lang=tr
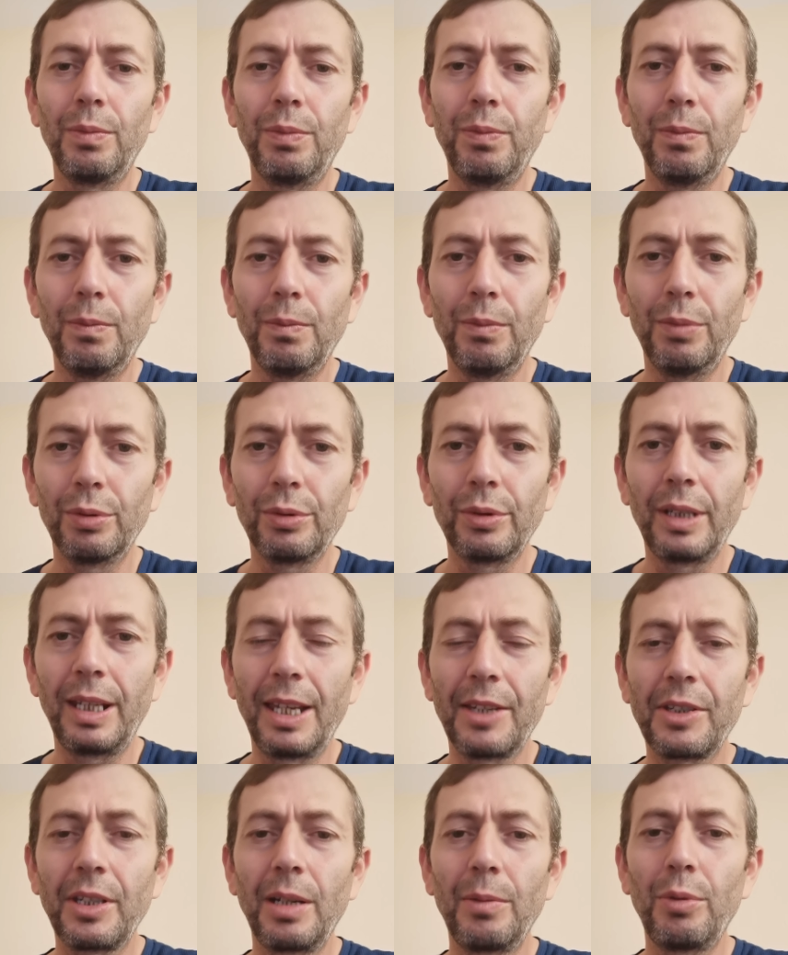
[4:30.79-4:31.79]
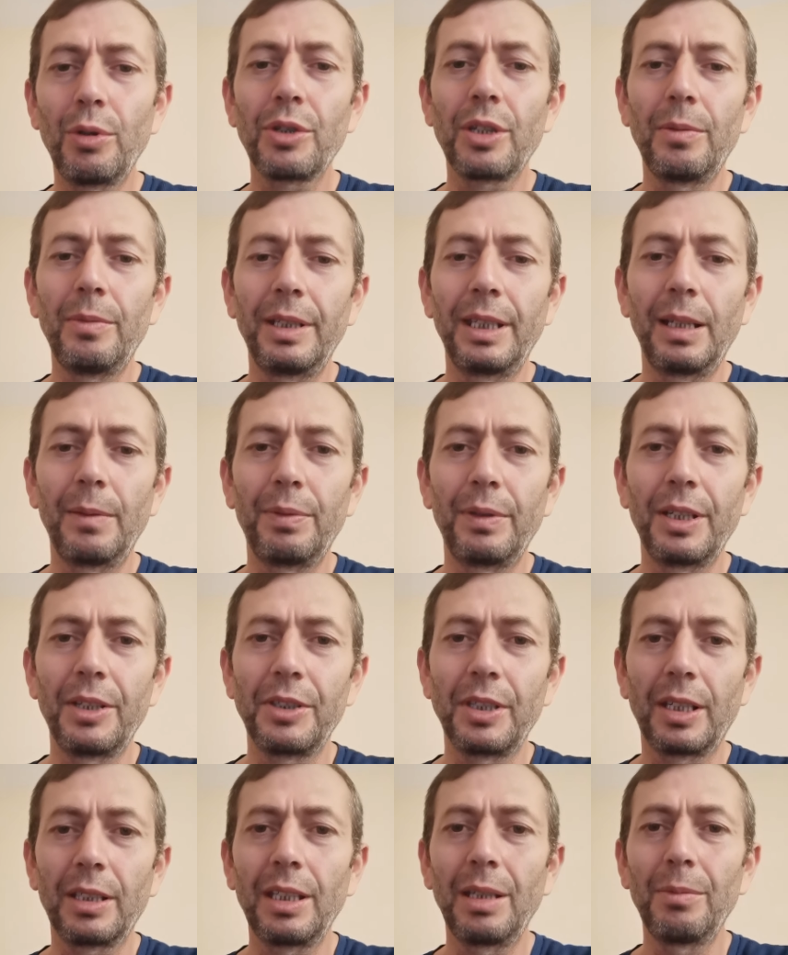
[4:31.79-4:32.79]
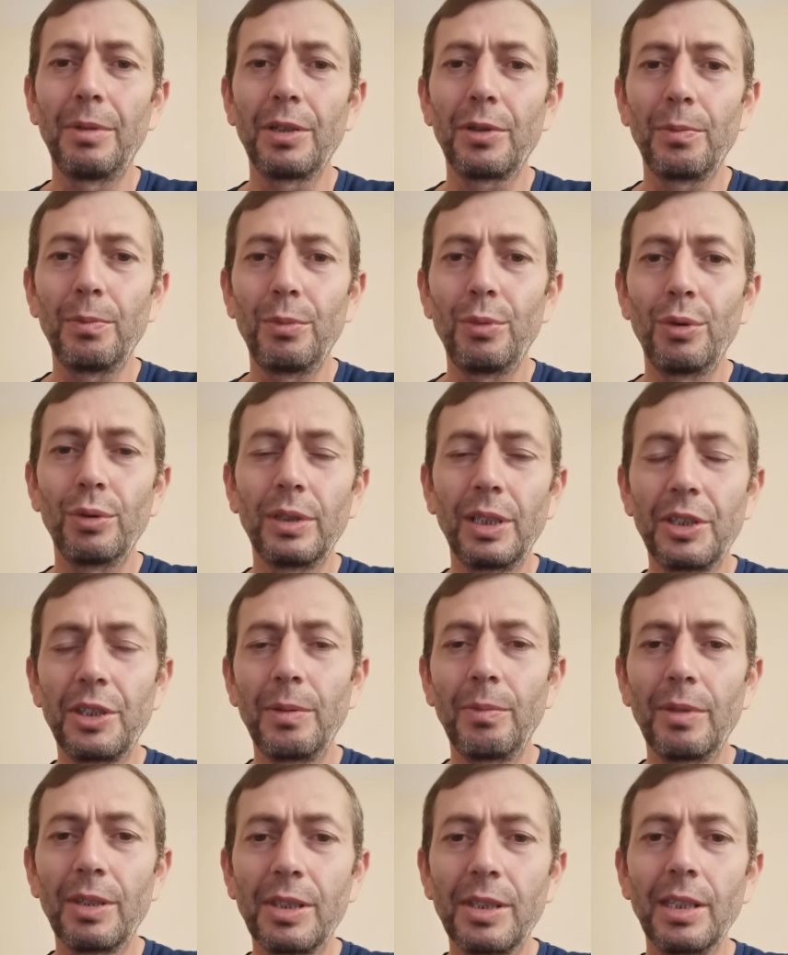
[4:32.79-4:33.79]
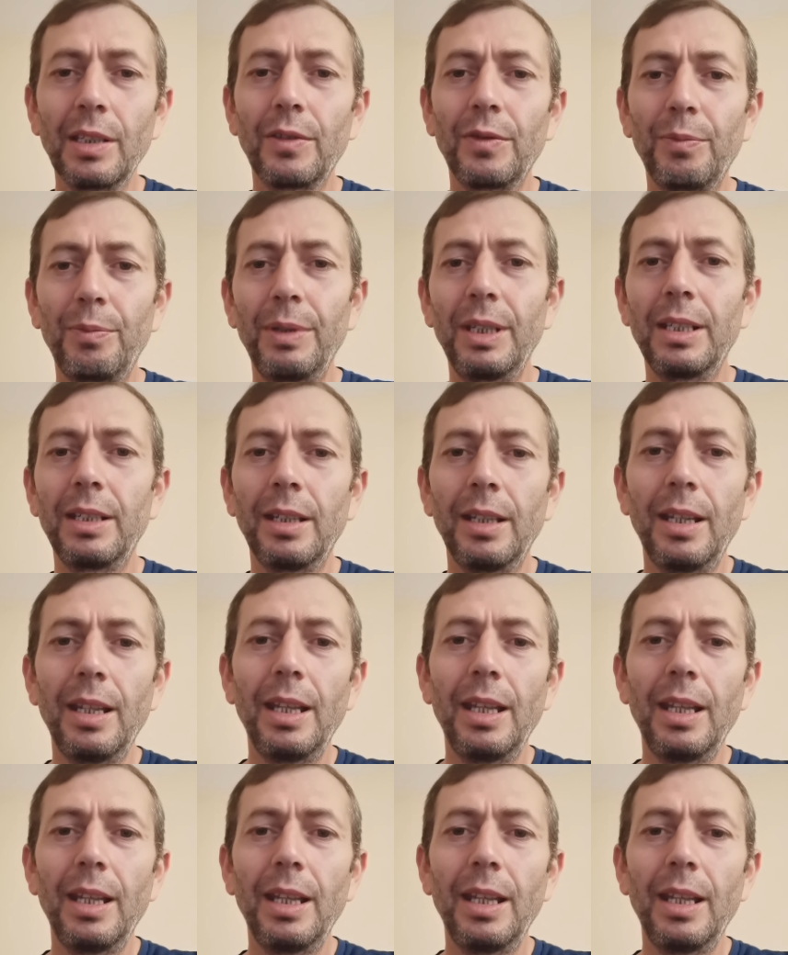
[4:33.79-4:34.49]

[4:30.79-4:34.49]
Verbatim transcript: bunun hesabı o zaman yapılacaktı ama burada şimdi sırf bir